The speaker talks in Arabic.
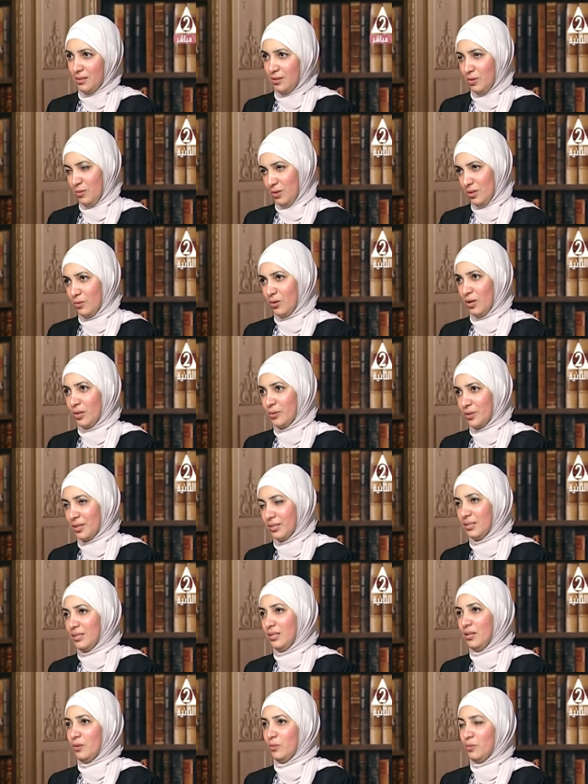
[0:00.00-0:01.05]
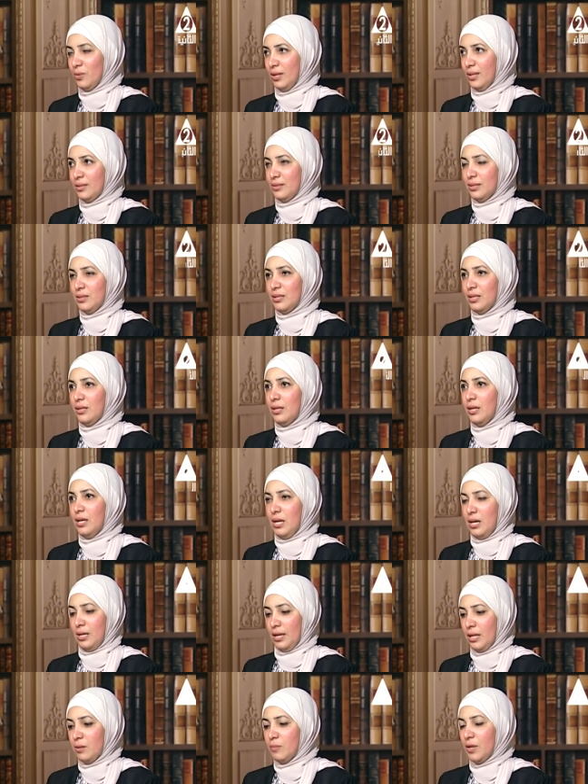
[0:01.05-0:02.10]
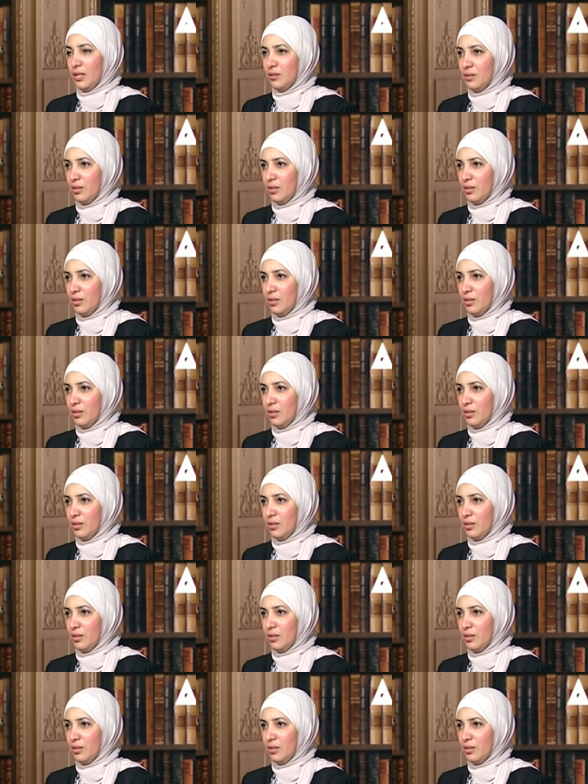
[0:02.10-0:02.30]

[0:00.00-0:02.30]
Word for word: اللي هو اللغه الاورانيه وعندنا اكلمك